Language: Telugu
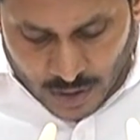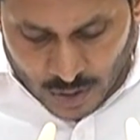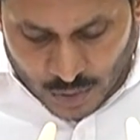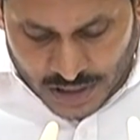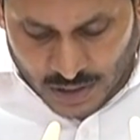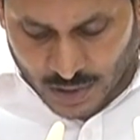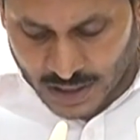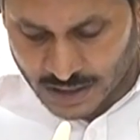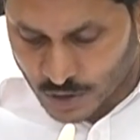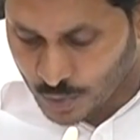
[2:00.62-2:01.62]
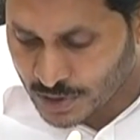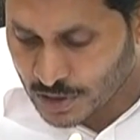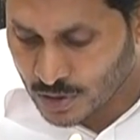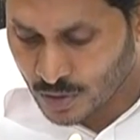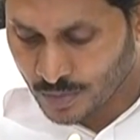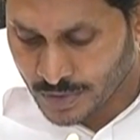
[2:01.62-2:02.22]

నెల్లూరు విజయవాడ తిరుపతిలో